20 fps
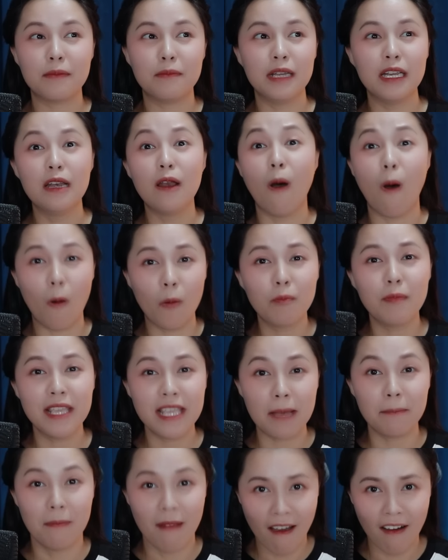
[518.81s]
bị lộn bị
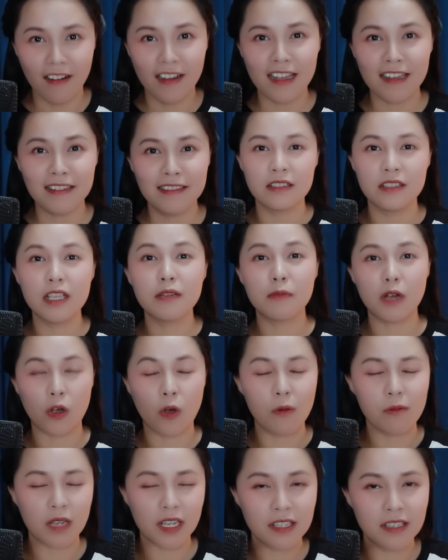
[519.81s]
nhầm lẫn á nhưng mà
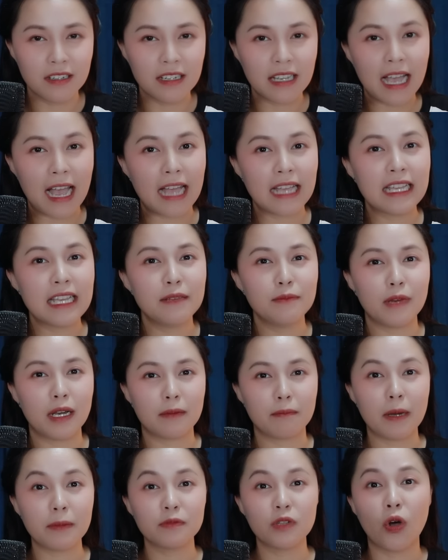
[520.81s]
cũng có những cái khi mà
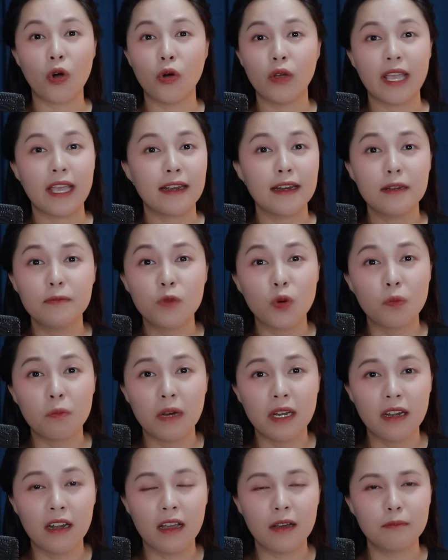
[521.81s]
bắp ngồi edit một
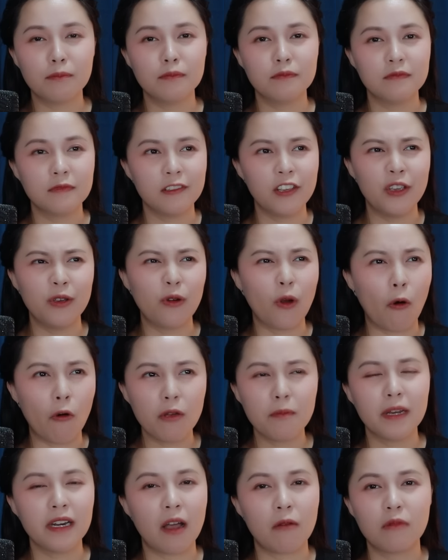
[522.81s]
mình á nhiều lỗi
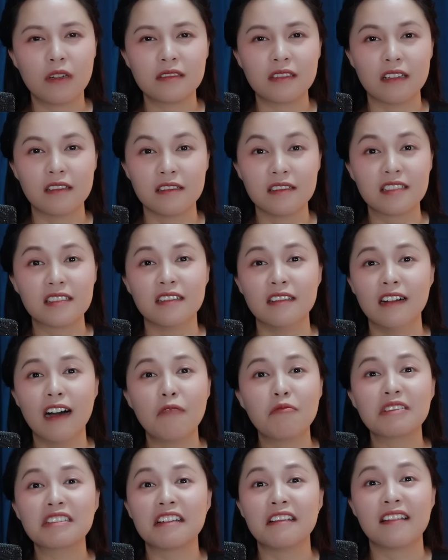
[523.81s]
mình không có tự sửa
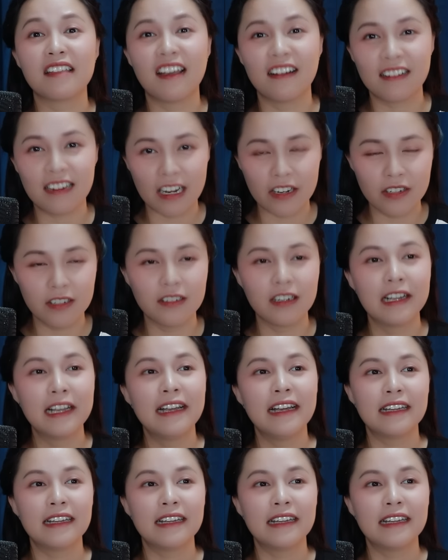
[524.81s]
không có tự nhận ra được